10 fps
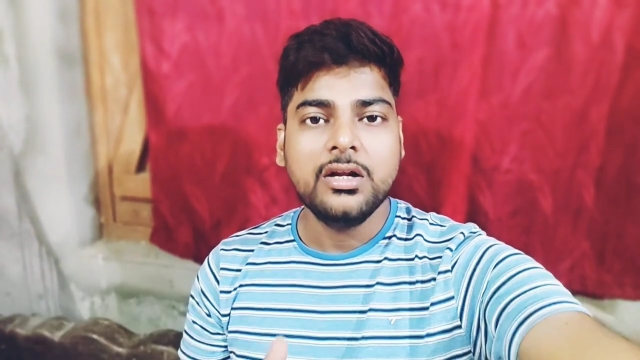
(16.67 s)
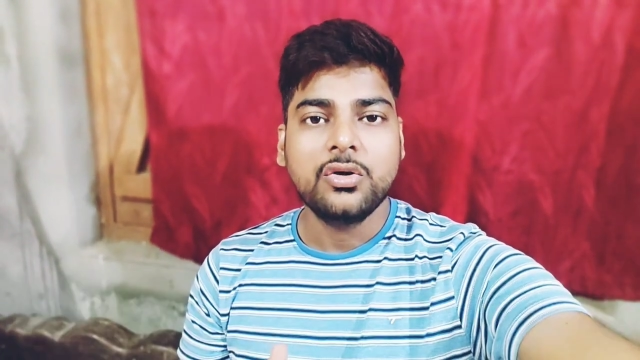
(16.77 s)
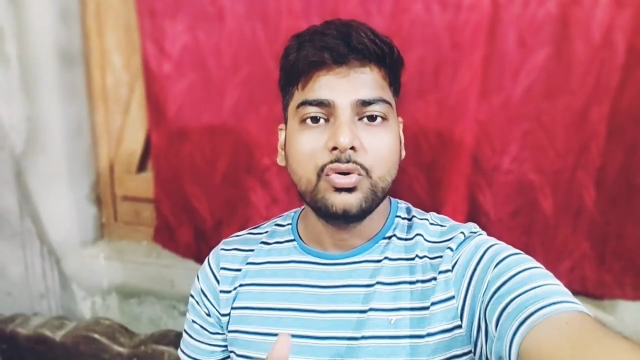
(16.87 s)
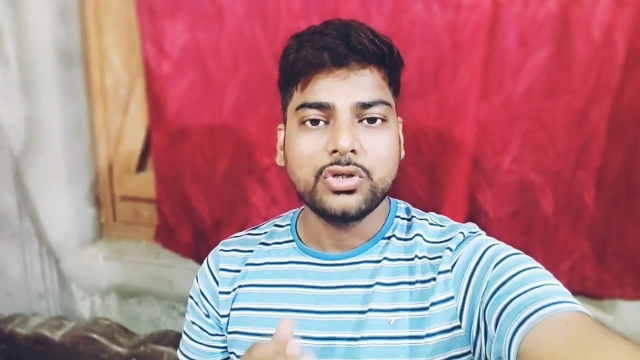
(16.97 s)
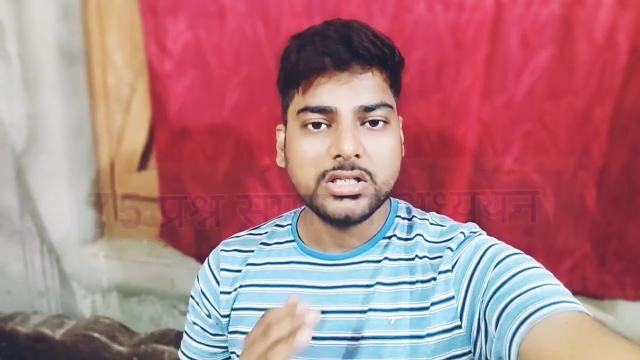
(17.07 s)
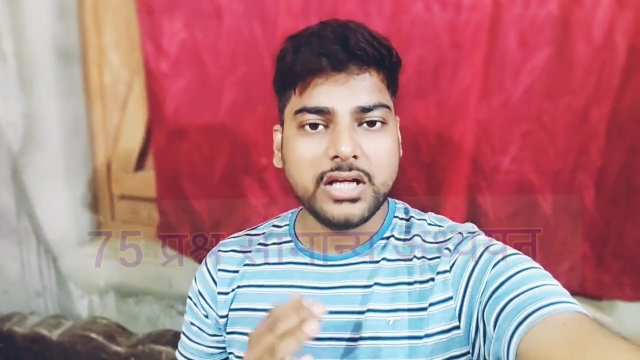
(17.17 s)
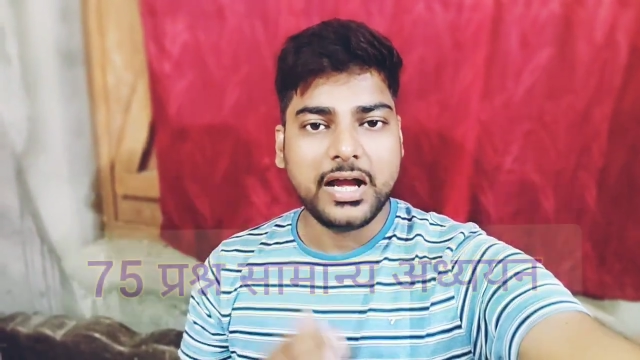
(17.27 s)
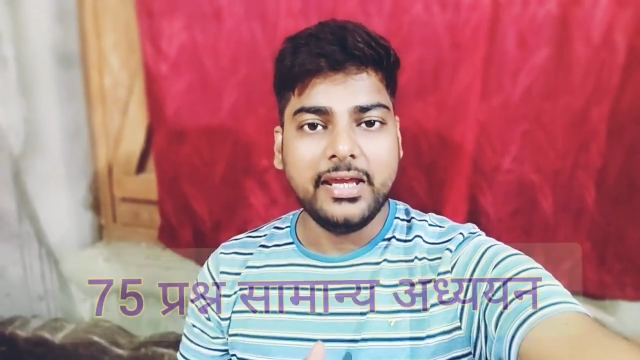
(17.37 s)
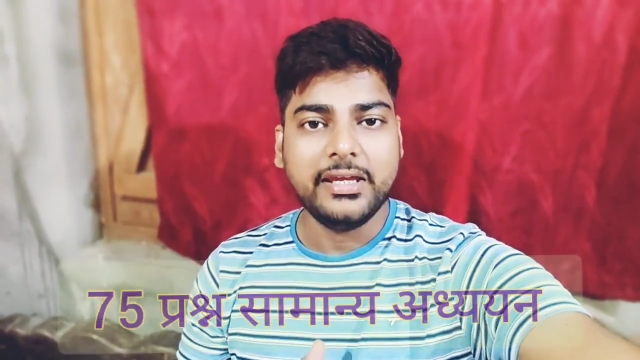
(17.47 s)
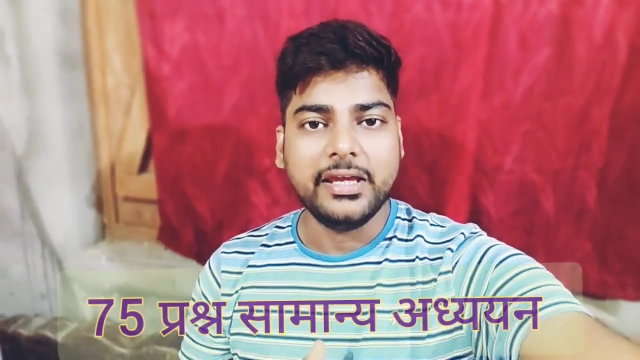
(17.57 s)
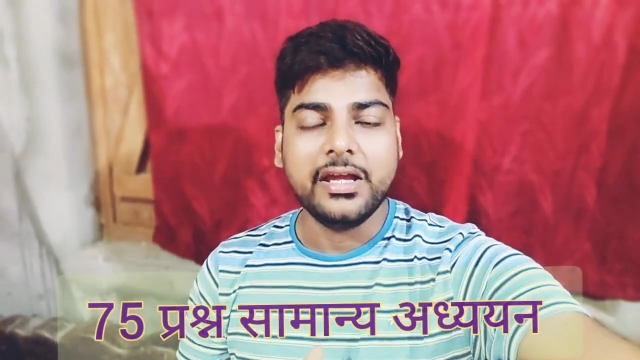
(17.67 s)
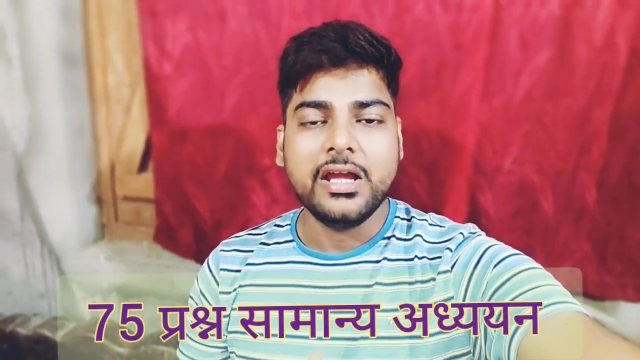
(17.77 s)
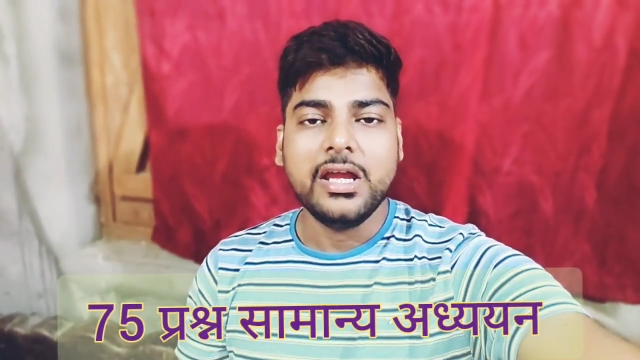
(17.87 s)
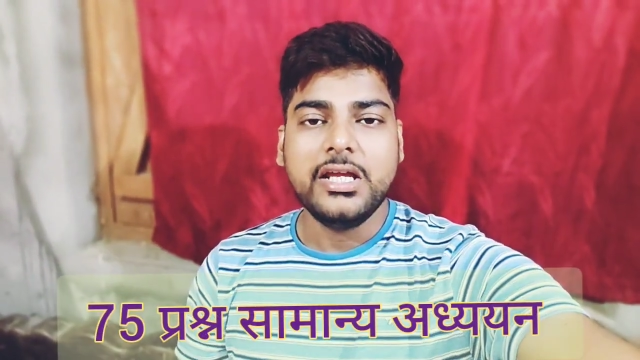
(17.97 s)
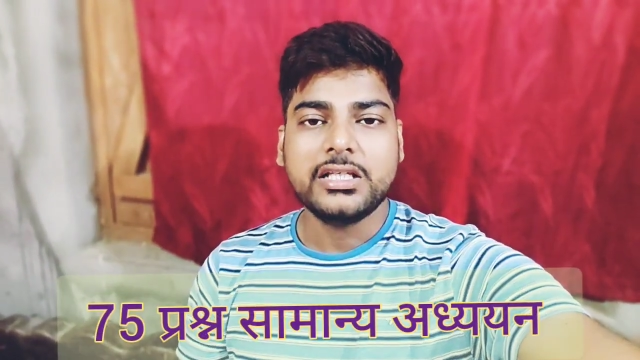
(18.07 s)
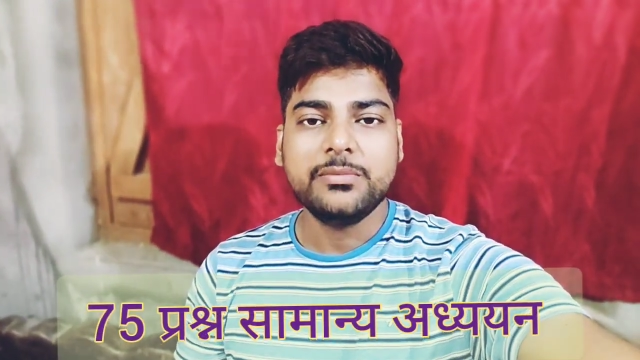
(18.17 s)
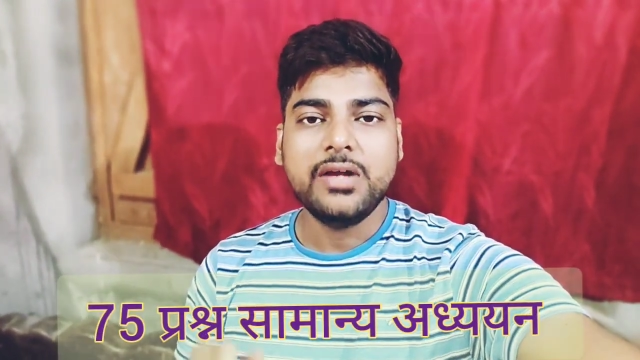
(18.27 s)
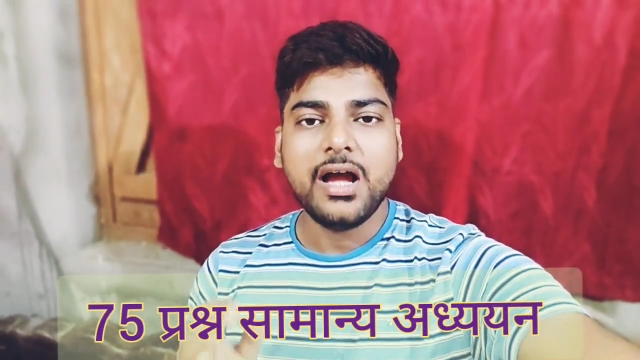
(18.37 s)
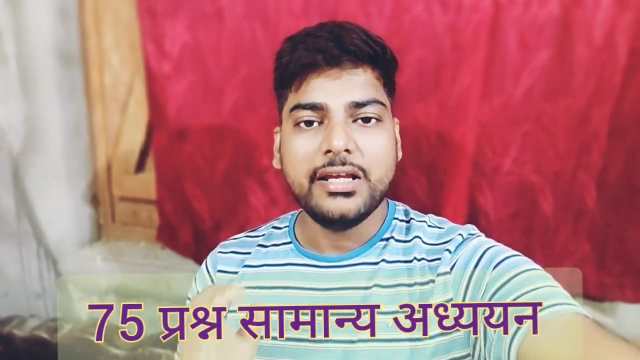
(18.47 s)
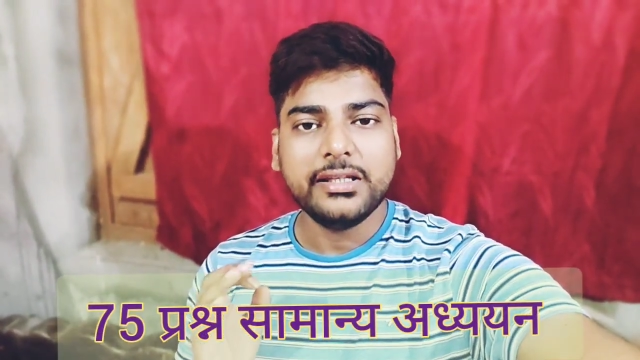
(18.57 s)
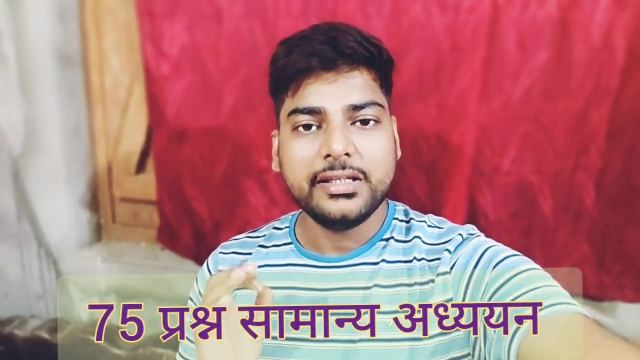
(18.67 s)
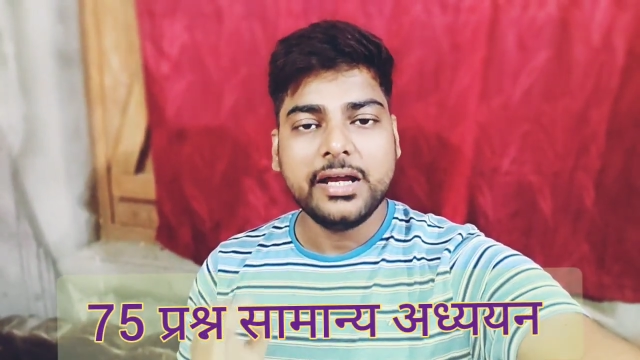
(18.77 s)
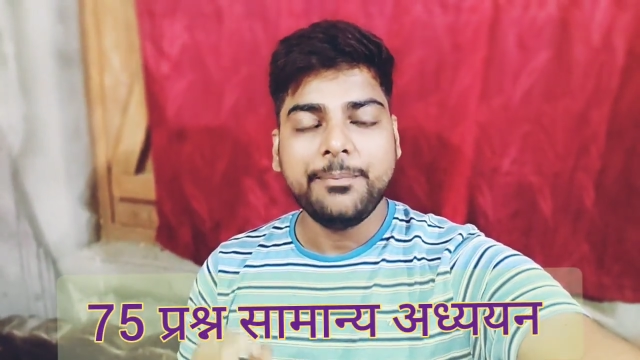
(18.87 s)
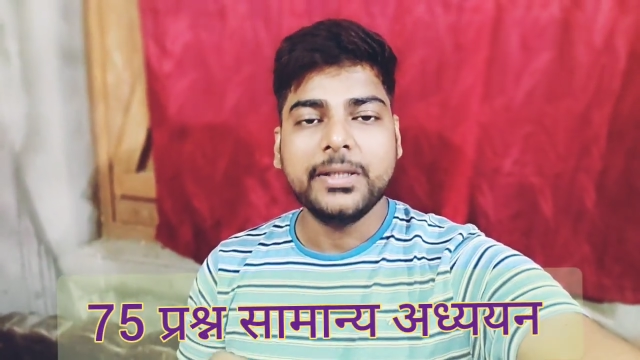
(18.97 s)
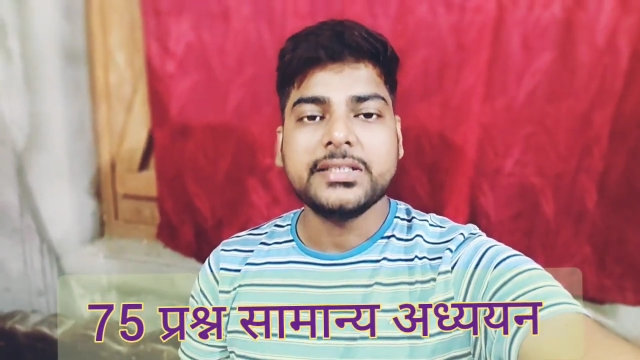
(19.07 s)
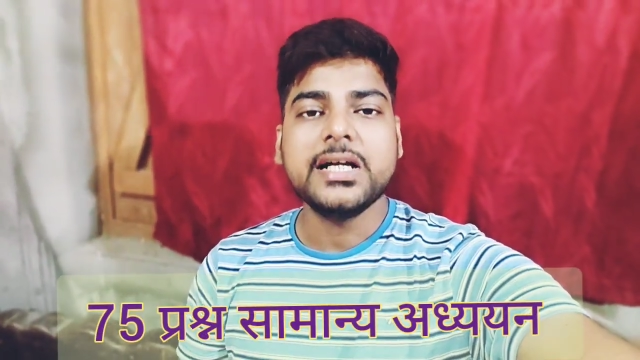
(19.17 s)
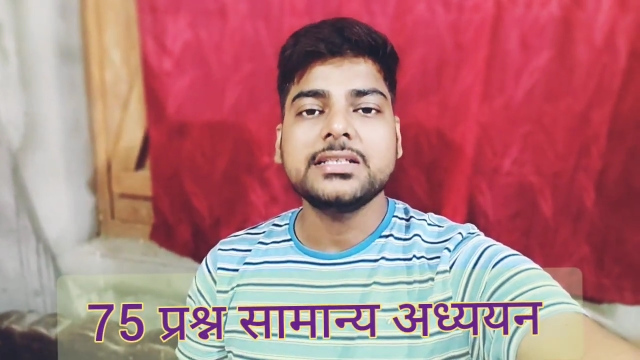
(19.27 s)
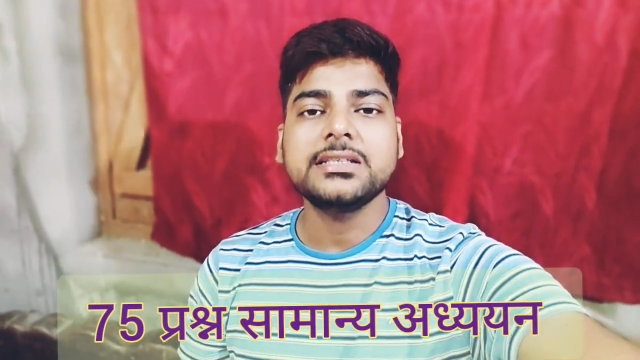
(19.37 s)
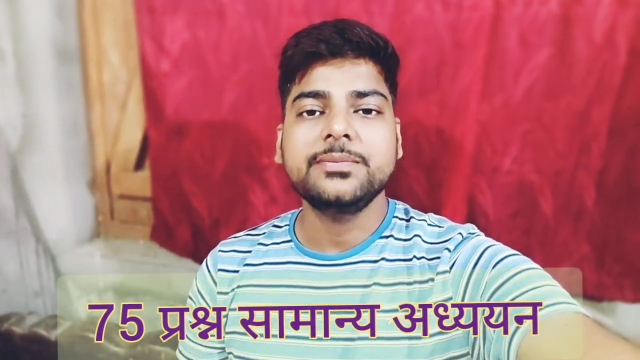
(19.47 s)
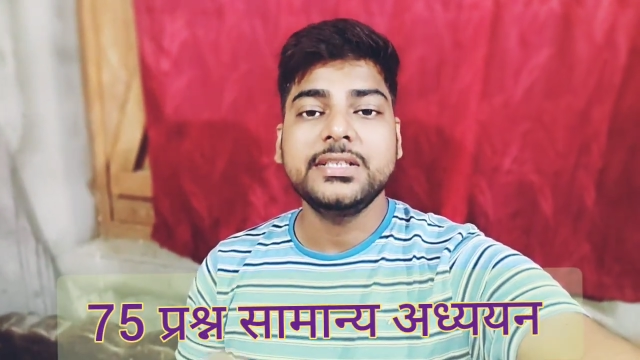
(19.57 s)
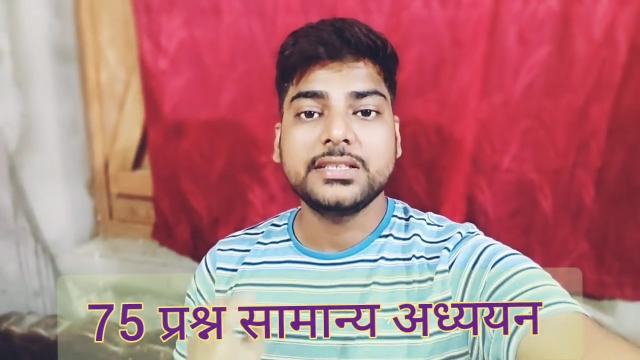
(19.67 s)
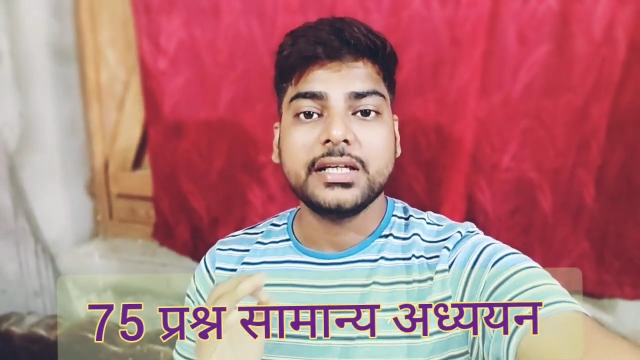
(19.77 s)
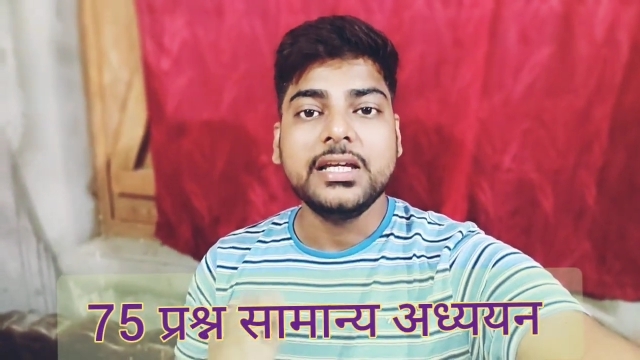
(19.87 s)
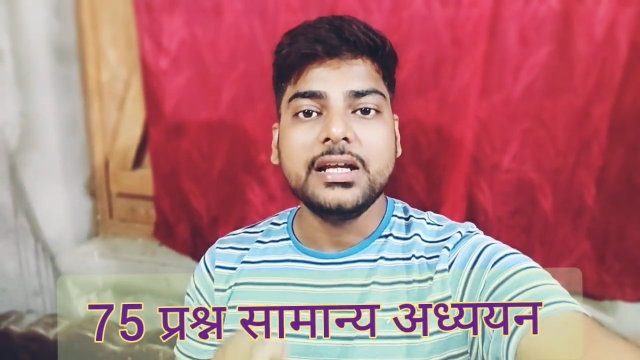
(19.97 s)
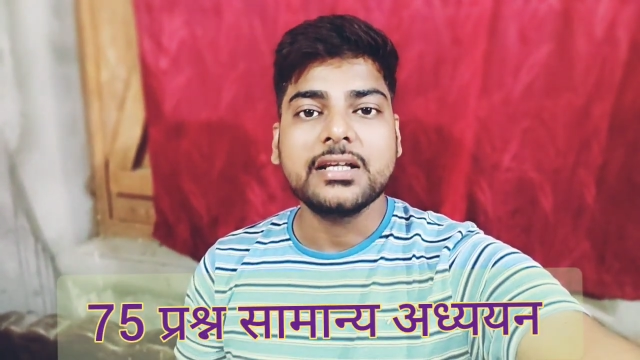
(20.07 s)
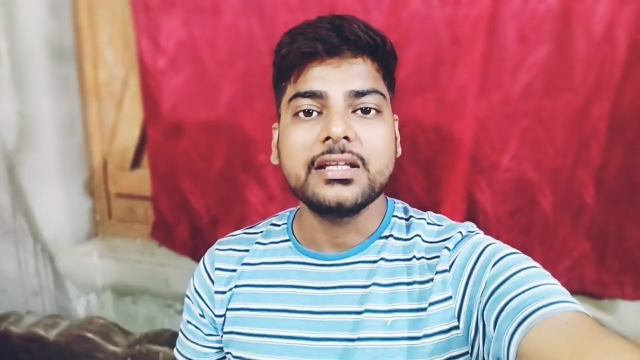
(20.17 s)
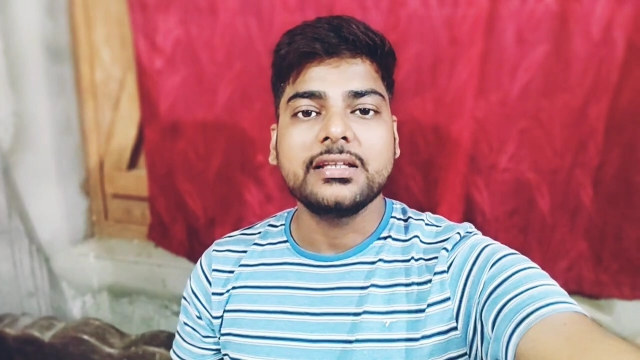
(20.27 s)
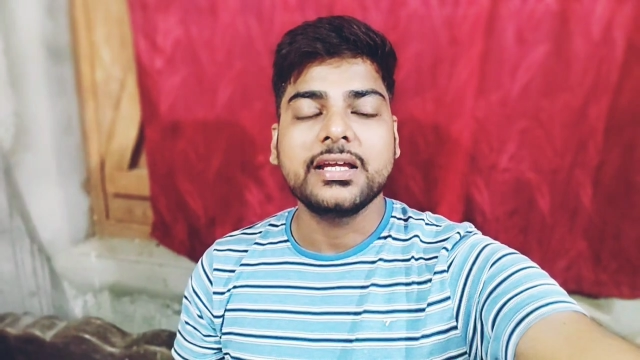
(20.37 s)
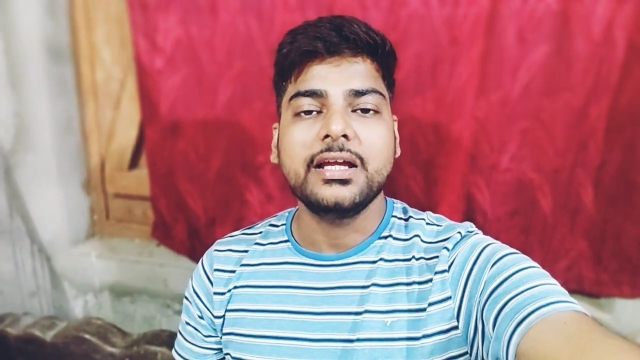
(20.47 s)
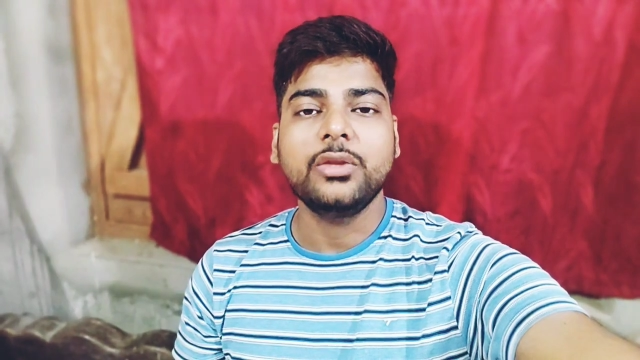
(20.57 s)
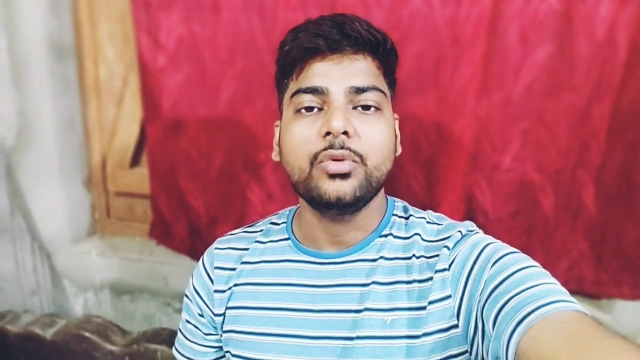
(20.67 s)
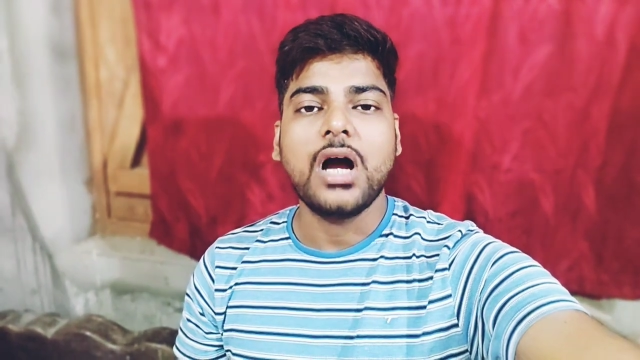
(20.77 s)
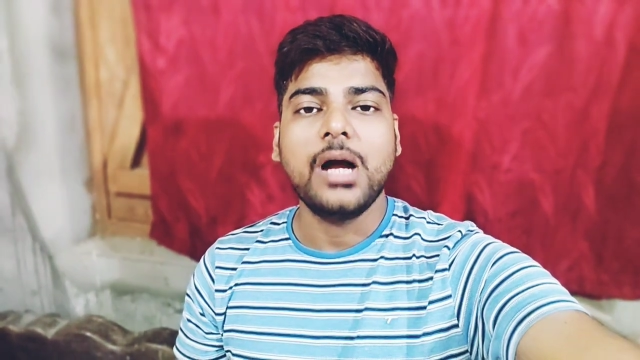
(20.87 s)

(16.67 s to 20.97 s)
क्वेश्चन आएंगे इसमें आ यदि आप पचास भी सही कर लेते हैं तो